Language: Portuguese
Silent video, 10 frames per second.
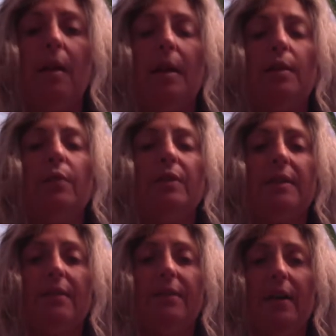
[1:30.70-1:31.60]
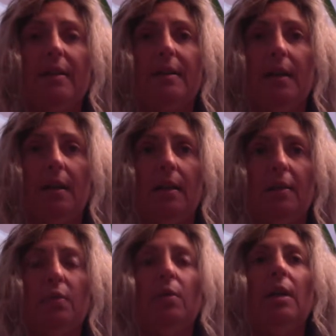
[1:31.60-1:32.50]
Então você faça
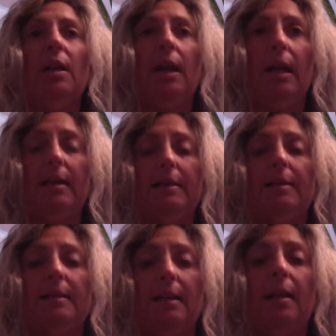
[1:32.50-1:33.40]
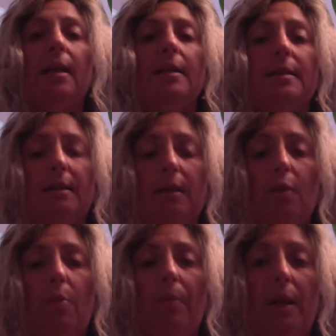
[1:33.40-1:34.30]
isso e reza-se
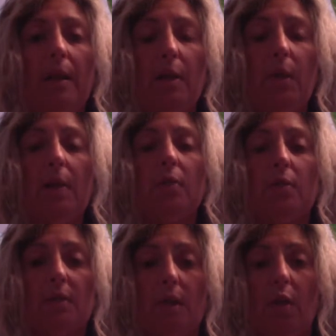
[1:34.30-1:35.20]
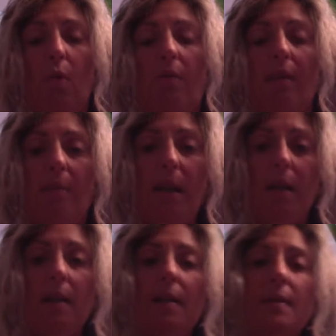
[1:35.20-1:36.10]
cinco Padre Nuestro, cinco Ave
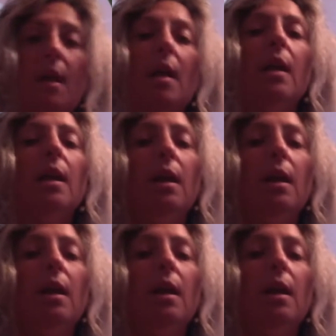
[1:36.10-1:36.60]
Marias e